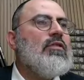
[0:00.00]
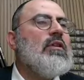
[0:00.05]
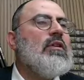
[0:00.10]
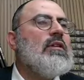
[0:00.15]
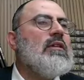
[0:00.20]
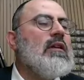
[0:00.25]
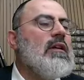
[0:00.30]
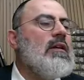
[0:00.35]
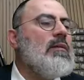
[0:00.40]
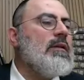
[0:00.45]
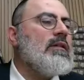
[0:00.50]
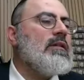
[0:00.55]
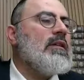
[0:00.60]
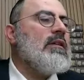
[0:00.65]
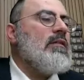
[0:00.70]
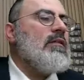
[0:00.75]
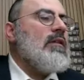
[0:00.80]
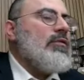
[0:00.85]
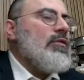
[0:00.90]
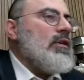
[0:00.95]
Fais vite, Eli,
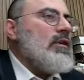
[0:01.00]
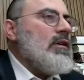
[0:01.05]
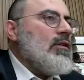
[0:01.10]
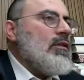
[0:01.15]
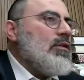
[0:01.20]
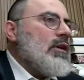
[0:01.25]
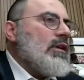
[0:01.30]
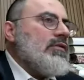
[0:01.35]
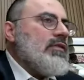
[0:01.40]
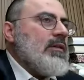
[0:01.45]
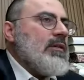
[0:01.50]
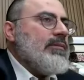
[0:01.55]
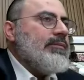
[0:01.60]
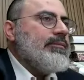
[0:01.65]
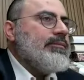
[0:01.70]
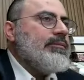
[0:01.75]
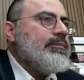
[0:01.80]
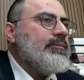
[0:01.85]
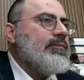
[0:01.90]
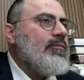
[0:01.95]
parce qu'il va reprendre le
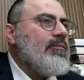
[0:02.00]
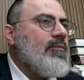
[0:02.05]
café.